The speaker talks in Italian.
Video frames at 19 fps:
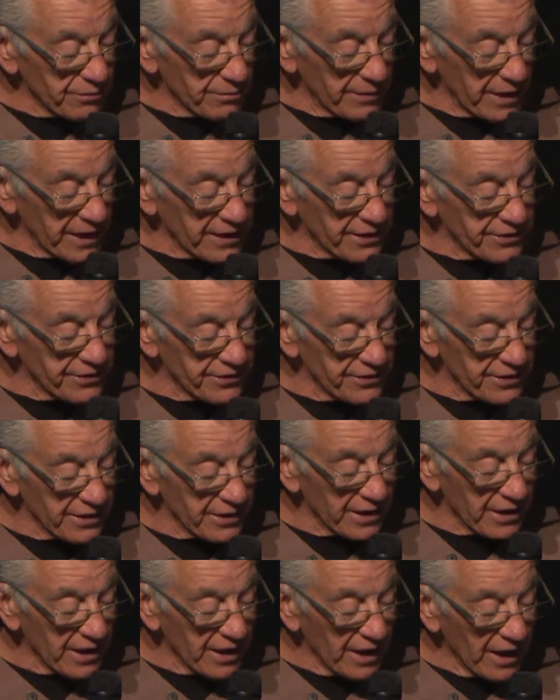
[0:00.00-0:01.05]
metri
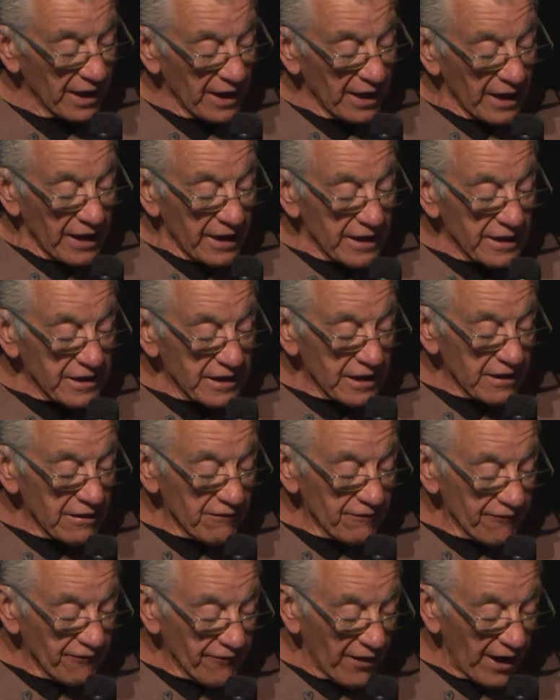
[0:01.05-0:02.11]
e che
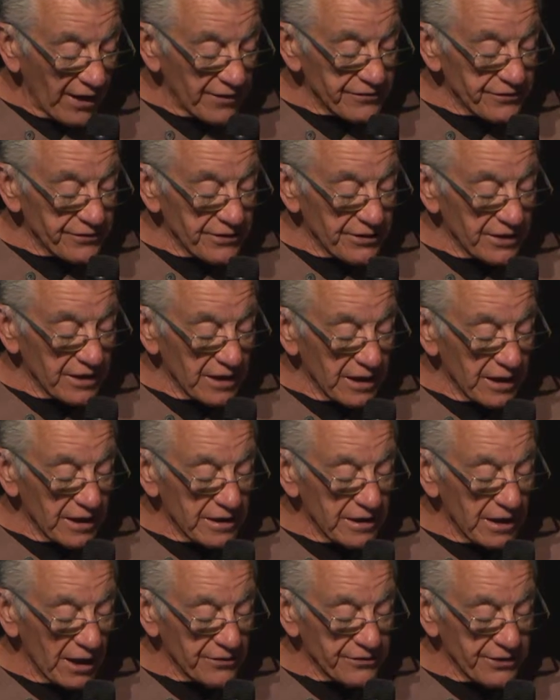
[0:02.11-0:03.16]
infatti è
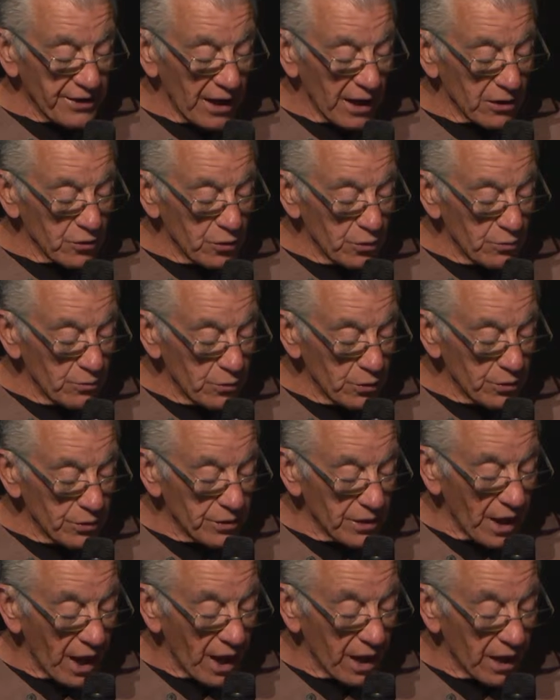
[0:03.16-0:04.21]
nata a
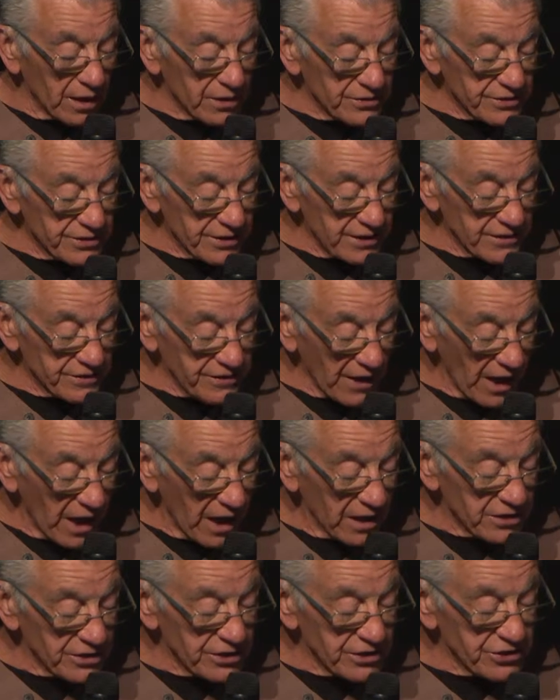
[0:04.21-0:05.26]
comuna di
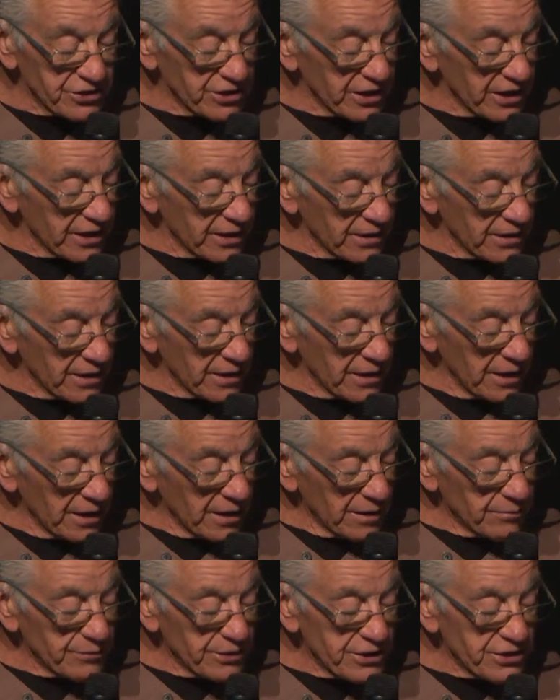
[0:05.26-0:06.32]
Salice,
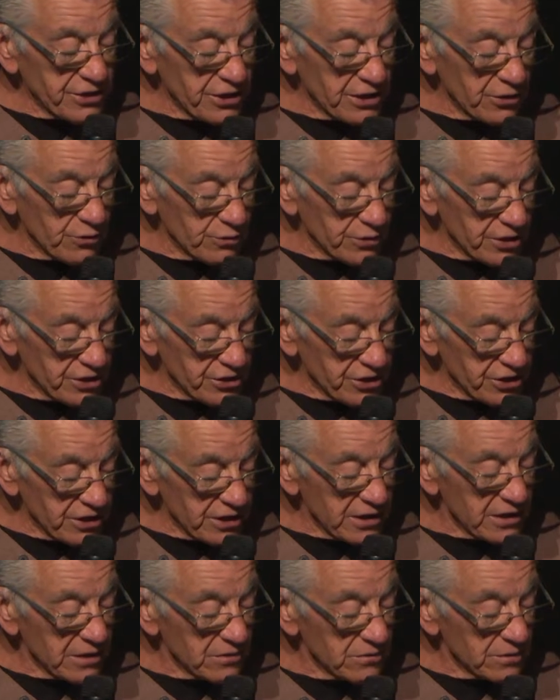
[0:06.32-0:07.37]
vicino
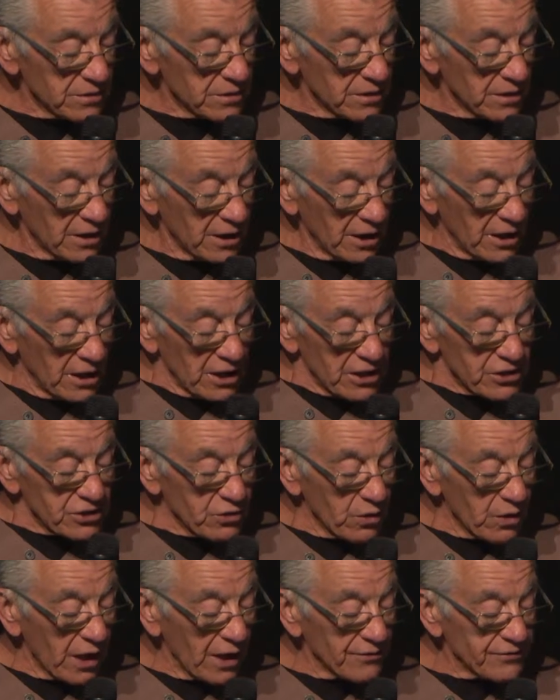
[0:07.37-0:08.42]
ci
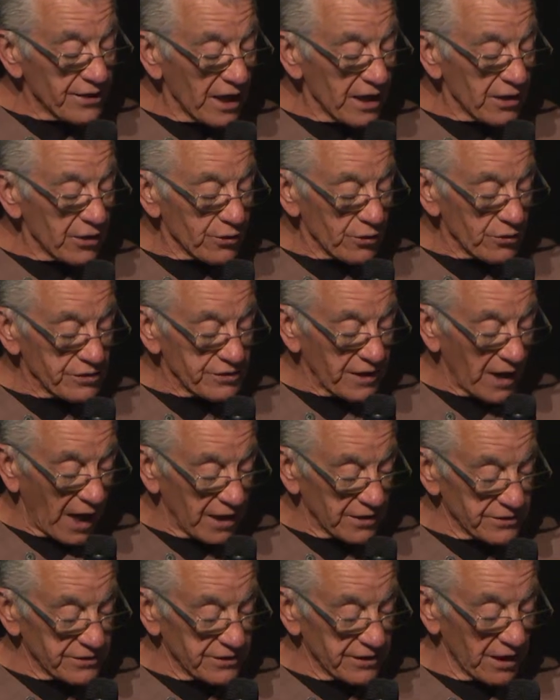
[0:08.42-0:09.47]
vuole andare in
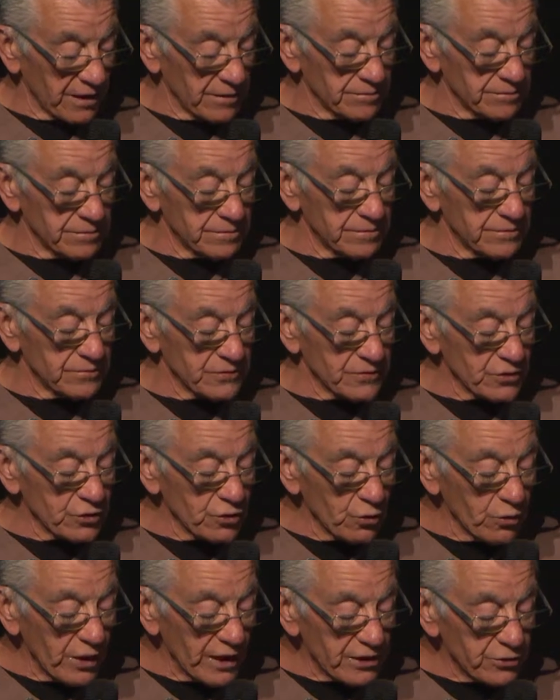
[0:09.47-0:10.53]
Rosazia,
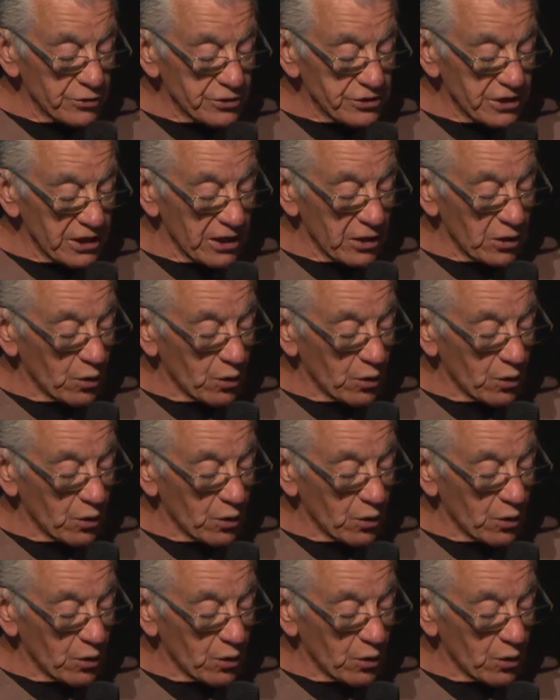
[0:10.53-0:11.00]
due luci